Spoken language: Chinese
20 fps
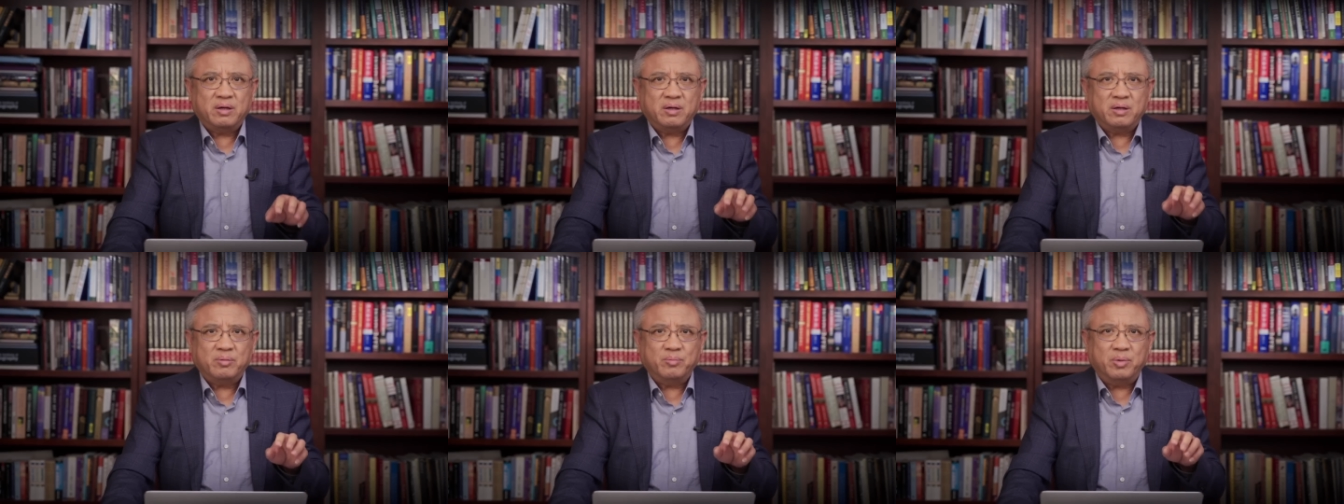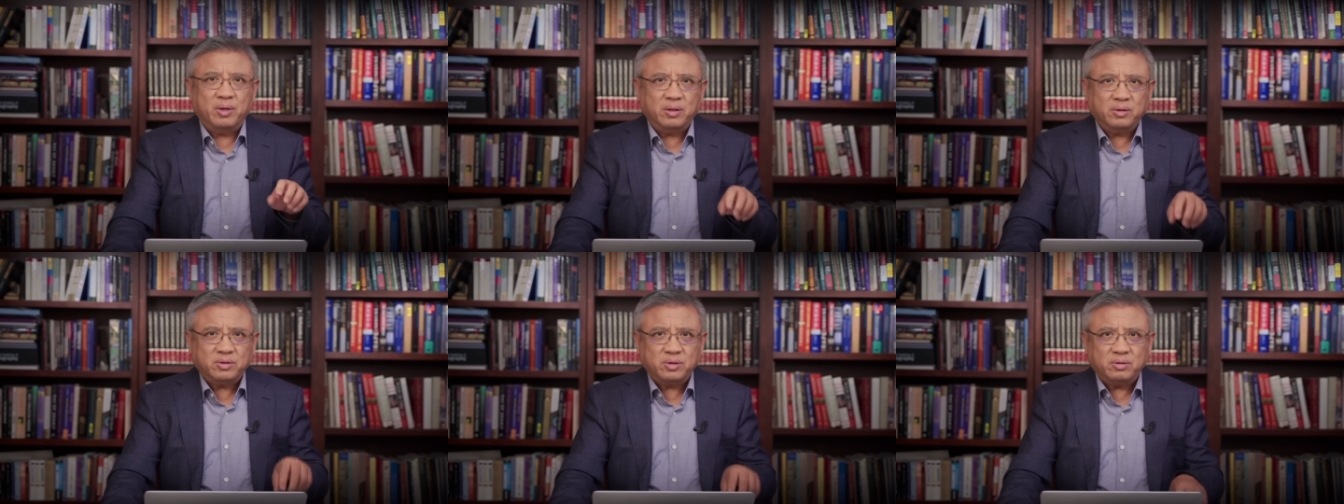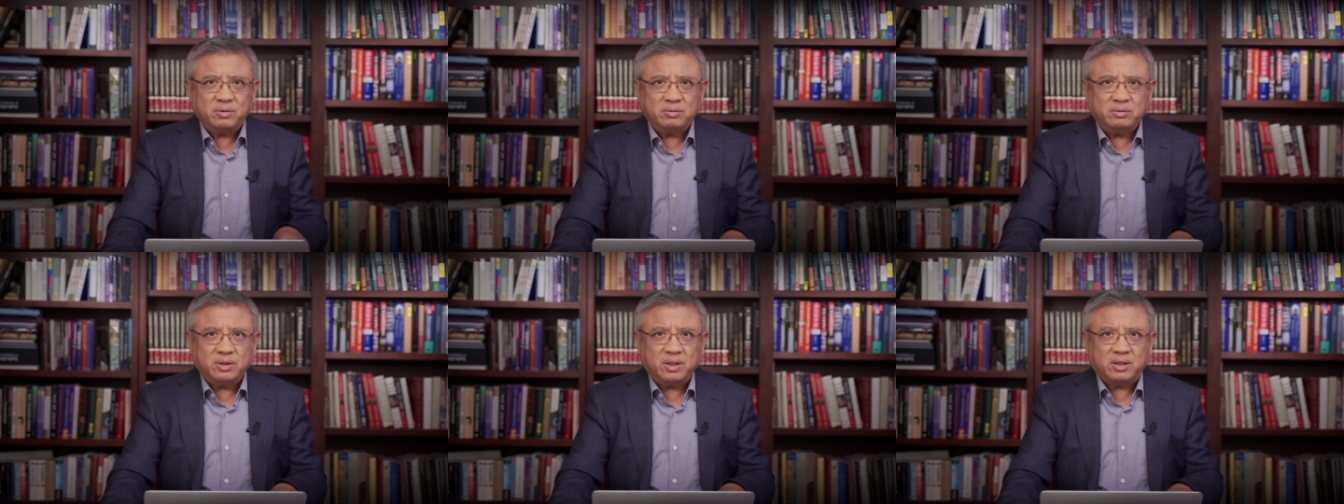毛泽
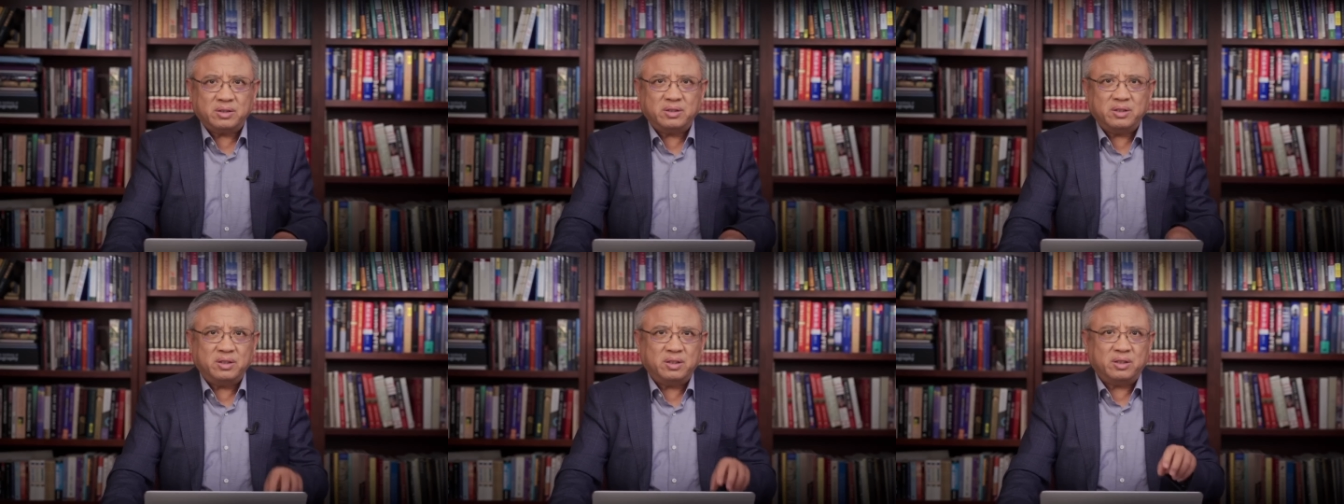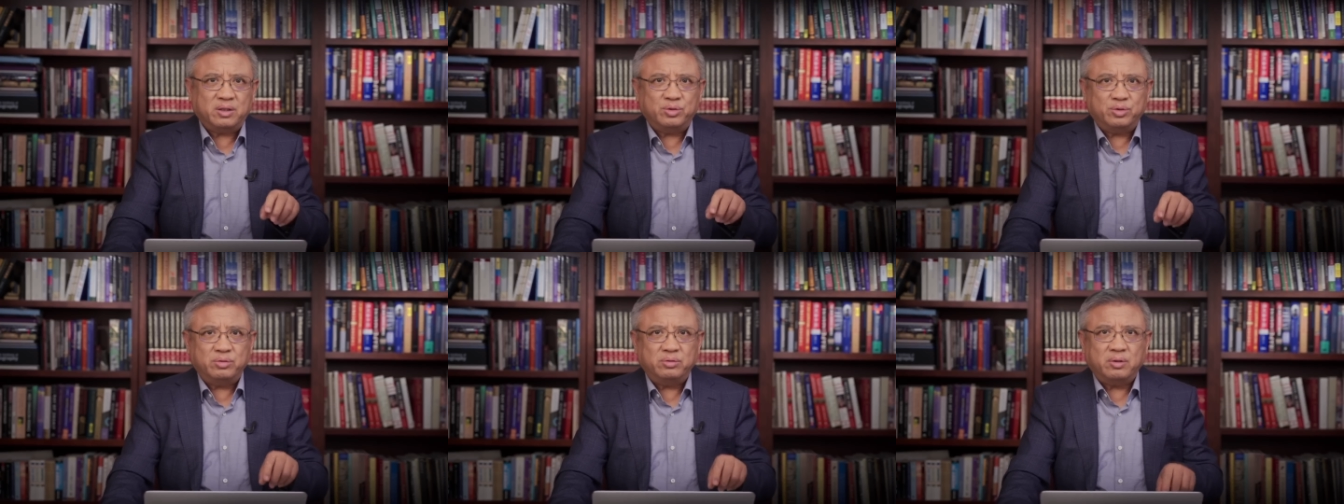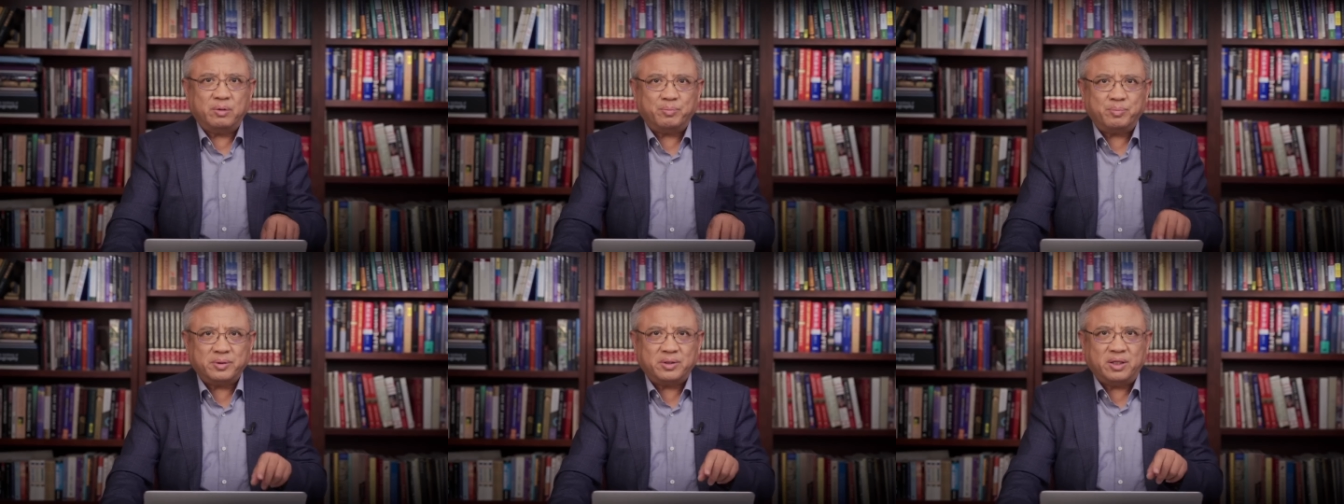东呢是一个需
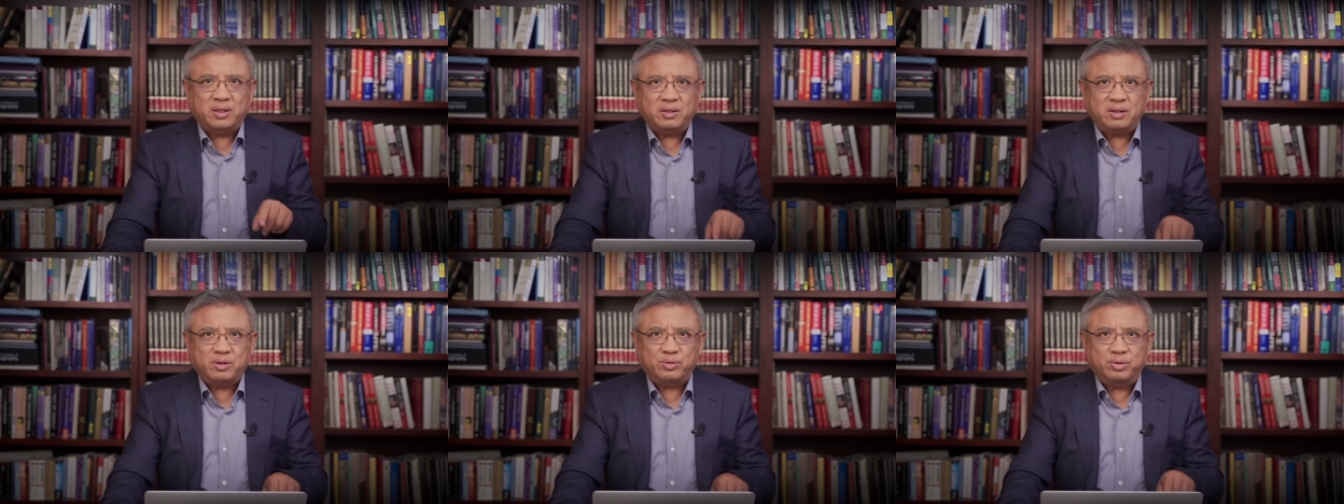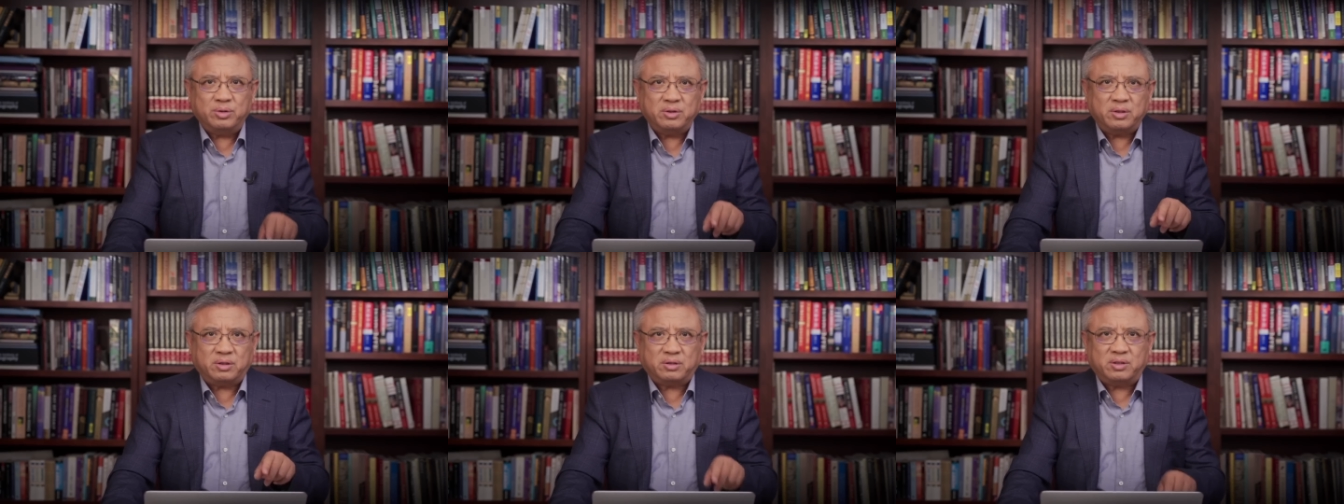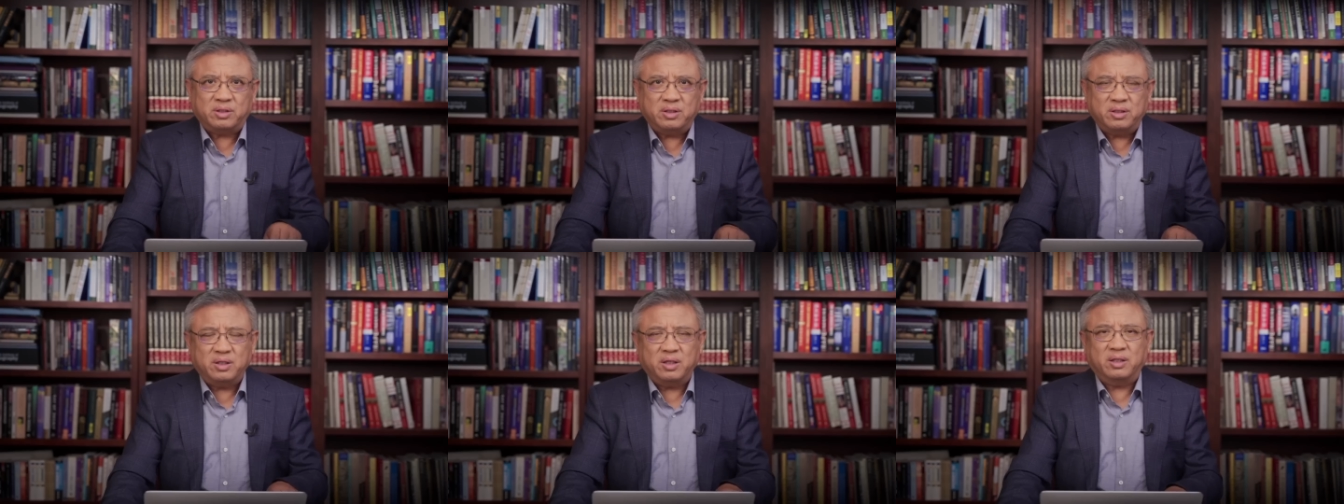要不停的寻找
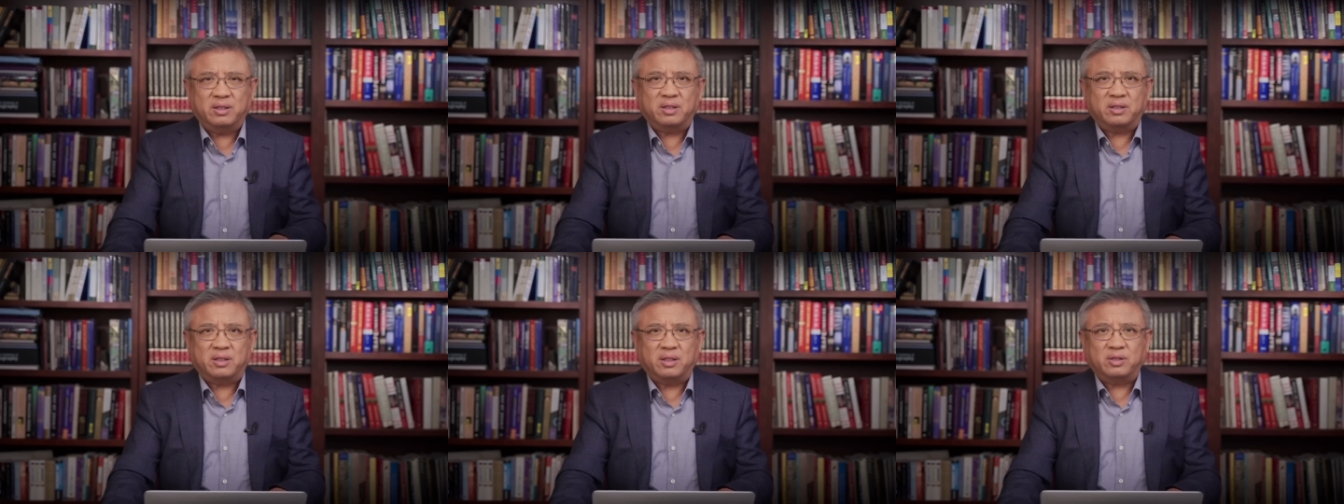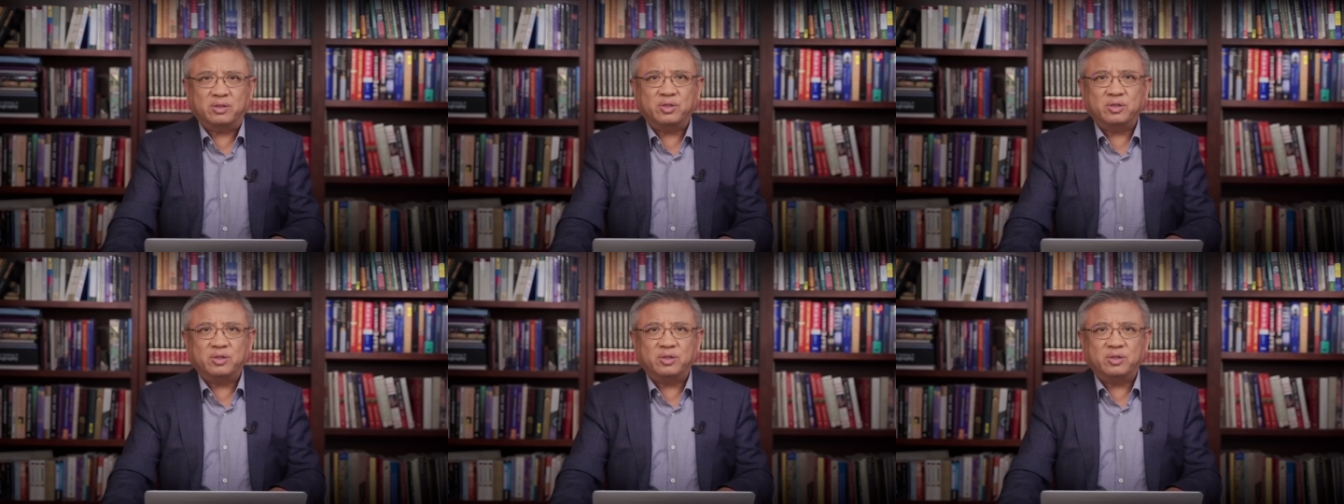敌人的人，